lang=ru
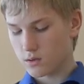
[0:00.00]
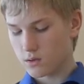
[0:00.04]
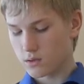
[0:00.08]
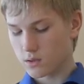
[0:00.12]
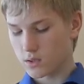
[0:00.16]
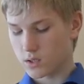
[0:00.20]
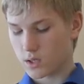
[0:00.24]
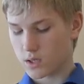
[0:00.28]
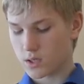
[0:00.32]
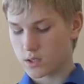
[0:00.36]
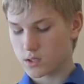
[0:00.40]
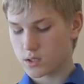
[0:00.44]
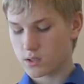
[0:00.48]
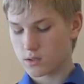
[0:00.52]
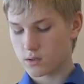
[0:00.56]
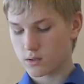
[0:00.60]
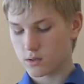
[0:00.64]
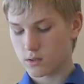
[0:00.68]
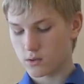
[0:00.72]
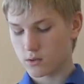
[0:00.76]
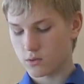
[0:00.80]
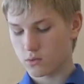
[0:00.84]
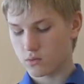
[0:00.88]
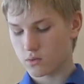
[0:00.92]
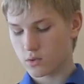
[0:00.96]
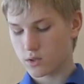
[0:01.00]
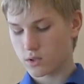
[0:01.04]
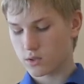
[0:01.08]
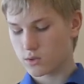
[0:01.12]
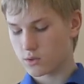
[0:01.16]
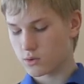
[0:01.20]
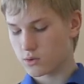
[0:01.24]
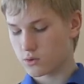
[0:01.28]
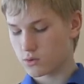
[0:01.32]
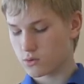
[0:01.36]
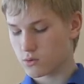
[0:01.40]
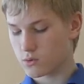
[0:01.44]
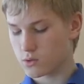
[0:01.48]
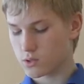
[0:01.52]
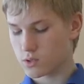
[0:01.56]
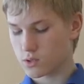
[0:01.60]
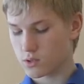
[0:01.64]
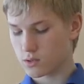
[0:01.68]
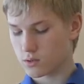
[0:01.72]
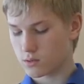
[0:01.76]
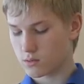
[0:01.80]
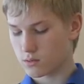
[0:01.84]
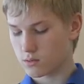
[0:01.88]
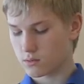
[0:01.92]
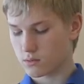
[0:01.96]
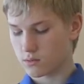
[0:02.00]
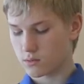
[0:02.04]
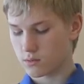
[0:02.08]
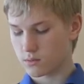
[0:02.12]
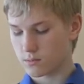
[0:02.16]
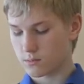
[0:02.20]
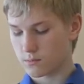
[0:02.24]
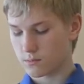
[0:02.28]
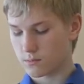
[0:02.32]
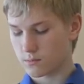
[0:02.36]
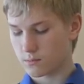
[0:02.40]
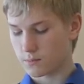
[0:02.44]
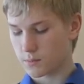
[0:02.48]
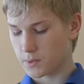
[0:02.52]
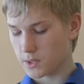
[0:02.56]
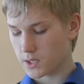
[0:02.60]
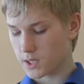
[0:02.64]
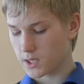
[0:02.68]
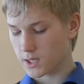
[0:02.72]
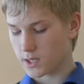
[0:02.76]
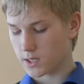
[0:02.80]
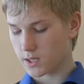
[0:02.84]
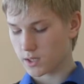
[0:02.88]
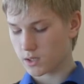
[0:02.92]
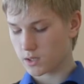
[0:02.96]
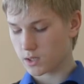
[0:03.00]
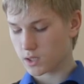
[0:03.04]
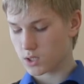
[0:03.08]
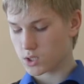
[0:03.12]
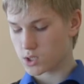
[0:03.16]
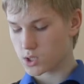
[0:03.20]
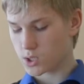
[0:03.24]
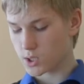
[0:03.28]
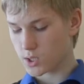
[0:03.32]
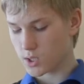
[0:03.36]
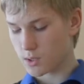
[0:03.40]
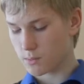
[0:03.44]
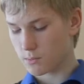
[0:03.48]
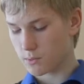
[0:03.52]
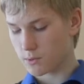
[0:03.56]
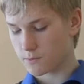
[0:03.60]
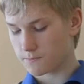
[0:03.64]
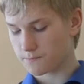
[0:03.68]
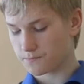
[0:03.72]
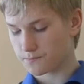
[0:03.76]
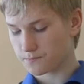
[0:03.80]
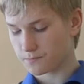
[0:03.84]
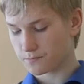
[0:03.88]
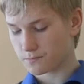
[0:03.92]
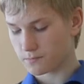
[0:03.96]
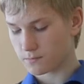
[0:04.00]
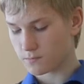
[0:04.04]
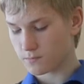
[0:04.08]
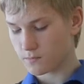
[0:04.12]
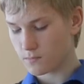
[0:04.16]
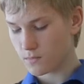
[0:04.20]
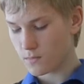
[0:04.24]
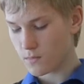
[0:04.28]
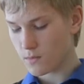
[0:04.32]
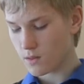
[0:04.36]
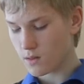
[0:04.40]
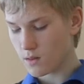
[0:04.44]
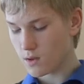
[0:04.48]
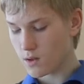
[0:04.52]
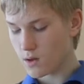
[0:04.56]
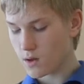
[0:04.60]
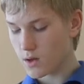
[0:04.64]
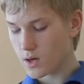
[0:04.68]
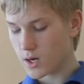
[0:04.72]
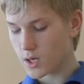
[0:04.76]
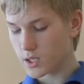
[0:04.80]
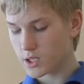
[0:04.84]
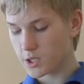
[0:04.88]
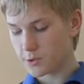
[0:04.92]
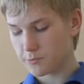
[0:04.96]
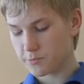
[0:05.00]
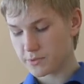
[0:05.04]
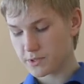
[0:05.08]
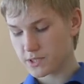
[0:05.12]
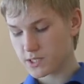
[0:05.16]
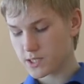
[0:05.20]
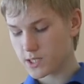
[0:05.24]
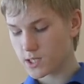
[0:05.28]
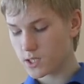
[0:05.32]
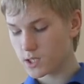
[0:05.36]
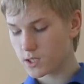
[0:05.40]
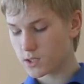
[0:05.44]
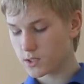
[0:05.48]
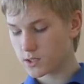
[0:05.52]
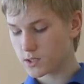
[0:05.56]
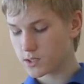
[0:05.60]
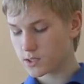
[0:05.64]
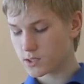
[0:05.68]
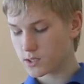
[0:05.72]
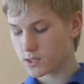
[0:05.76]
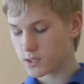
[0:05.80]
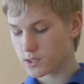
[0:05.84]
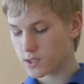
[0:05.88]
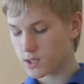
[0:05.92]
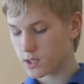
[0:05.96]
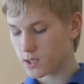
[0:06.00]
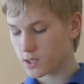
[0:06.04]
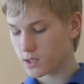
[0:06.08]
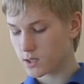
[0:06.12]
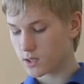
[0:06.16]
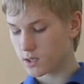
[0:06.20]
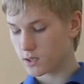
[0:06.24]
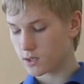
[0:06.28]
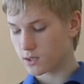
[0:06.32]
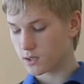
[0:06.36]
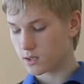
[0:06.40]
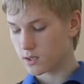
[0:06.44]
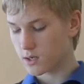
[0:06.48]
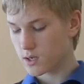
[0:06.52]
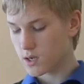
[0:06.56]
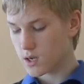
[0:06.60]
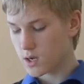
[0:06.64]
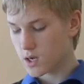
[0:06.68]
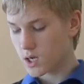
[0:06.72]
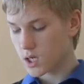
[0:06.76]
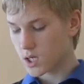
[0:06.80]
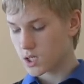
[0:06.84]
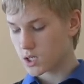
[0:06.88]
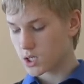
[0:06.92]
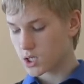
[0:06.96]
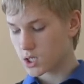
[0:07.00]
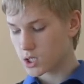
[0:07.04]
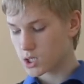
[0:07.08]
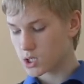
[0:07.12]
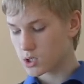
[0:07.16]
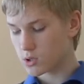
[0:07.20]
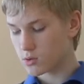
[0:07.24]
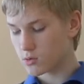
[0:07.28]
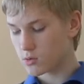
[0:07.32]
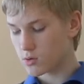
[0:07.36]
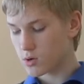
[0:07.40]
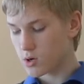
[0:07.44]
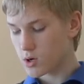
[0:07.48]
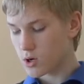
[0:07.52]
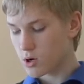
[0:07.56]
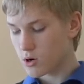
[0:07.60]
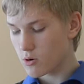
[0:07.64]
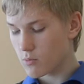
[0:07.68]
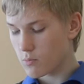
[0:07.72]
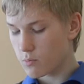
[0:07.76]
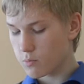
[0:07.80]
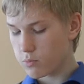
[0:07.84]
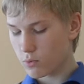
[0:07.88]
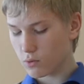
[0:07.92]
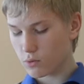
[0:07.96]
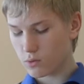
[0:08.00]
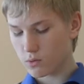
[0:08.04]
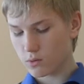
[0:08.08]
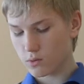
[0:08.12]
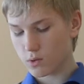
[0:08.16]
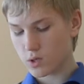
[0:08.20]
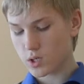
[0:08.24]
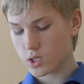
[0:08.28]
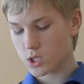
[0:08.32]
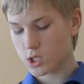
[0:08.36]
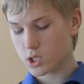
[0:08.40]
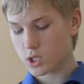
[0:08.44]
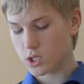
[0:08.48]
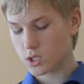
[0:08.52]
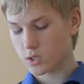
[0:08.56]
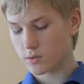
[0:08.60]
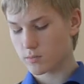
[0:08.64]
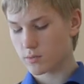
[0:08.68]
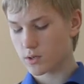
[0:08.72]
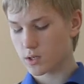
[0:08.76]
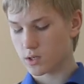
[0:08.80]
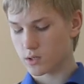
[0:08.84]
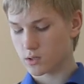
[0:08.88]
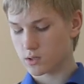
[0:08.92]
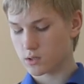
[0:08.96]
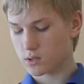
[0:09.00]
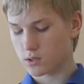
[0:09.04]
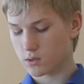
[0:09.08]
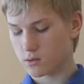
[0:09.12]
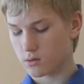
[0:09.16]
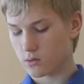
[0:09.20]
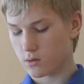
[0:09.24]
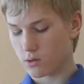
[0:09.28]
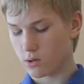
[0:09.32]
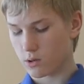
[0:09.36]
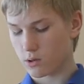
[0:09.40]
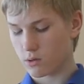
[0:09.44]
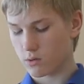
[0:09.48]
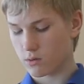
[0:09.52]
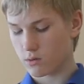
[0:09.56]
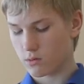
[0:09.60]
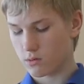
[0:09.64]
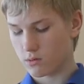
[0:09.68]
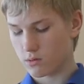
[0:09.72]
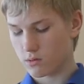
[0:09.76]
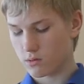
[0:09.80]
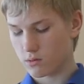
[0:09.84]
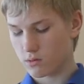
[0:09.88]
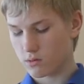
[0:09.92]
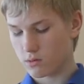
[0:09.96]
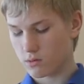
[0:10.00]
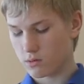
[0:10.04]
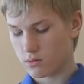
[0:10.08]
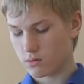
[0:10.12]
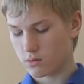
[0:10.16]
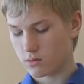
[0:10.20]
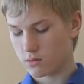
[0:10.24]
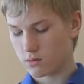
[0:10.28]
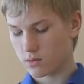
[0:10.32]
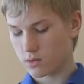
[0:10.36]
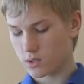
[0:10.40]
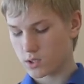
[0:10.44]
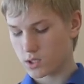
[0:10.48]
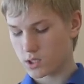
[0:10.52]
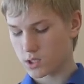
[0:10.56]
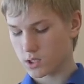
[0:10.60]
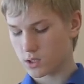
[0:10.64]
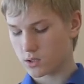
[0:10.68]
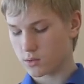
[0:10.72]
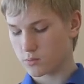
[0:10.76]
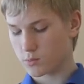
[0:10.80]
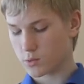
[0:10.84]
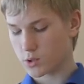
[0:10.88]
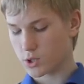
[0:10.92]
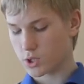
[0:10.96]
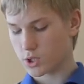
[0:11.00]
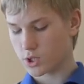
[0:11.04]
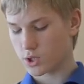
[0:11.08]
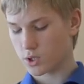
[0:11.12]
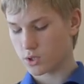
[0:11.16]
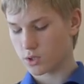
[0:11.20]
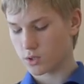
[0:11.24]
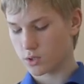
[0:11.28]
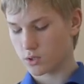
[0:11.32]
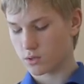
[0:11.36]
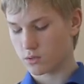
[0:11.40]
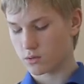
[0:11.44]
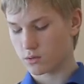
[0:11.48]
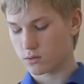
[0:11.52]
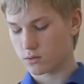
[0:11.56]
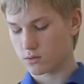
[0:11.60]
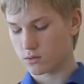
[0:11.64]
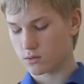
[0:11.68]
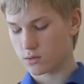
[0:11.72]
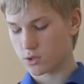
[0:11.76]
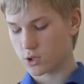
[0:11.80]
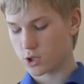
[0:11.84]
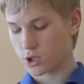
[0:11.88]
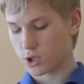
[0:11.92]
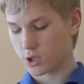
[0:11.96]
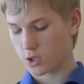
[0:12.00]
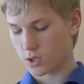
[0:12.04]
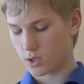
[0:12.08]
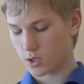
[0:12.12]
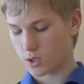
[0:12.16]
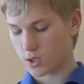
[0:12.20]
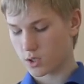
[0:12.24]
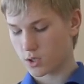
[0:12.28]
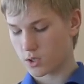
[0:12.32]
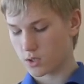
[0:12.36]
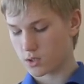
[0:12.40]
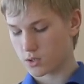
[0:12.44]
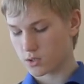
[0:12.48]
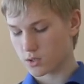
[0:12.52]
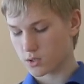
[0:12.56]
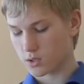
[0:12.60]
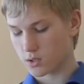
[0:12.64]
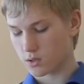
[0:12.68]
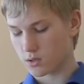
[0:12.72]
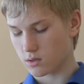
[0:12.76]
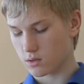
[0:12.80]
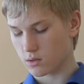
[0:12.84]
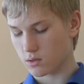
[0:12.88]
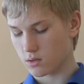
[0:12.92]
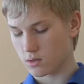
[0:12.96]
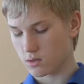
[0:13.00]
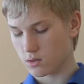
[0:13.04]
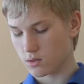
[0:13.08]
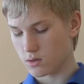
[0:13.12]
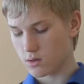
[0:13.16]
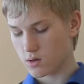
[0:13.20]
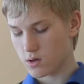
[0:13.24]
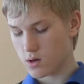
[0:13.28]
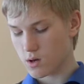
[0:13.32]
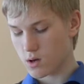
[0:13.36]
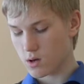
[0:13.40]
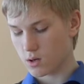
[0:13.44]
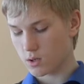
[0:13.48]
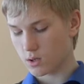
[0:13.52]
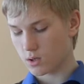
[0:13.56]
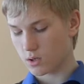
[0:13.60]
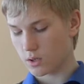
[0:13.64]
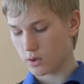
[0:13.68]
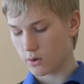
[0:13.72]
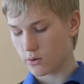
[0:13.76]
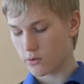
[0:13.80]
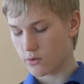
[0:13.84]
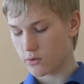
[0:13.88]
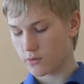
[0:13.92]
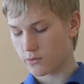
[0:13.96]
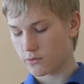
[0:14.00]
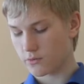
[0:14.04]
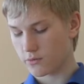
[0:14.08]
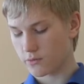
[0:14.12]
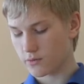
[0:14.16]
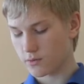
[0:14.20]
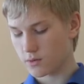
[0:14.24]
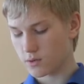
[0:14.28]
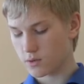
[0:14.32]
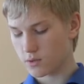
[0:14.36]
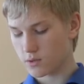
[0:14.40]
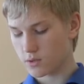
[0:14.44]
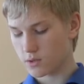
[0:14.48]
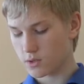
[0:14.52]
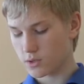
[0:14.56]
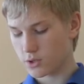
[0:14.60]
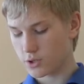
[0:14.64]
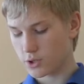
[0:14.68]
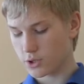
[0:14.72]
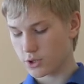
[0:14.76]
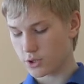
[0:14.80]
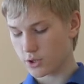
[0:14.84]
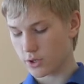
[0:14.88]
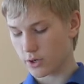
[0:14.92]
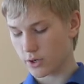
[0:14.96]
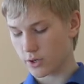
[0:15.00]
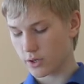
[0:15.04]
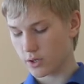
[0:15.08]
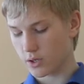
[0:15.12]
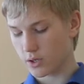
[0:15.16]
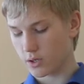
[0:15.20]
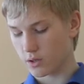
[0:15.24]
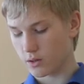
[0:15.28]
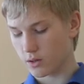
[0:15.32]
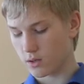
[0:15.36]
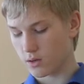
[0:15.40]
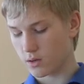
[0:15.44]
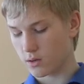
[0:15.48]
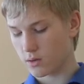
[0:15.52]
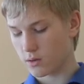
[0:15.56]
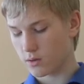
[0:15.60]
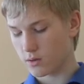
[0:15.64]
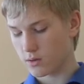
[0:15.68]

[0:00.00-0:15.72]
Красные лучи солнца были карандашами. Они писали на скалах нашу полную ошибок историю. Тело мужчины — чернильница, кровь — чернила,